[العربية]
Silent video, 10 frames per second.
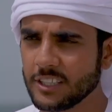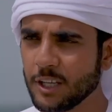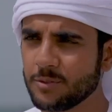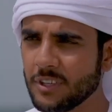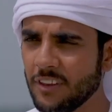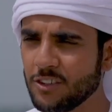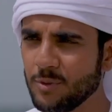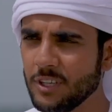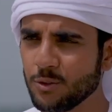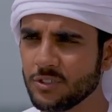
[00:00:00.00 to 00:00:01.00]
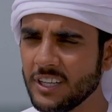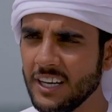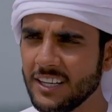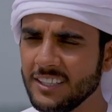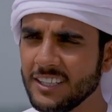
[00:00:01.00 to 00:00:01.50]
طيب استاذه جميله وصلنا
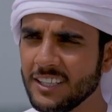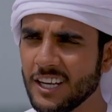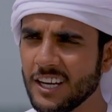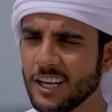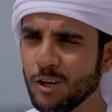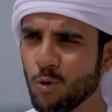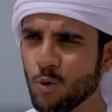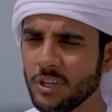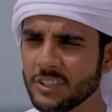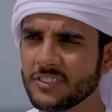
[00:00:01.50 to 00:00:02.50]
حاليا الى الموقع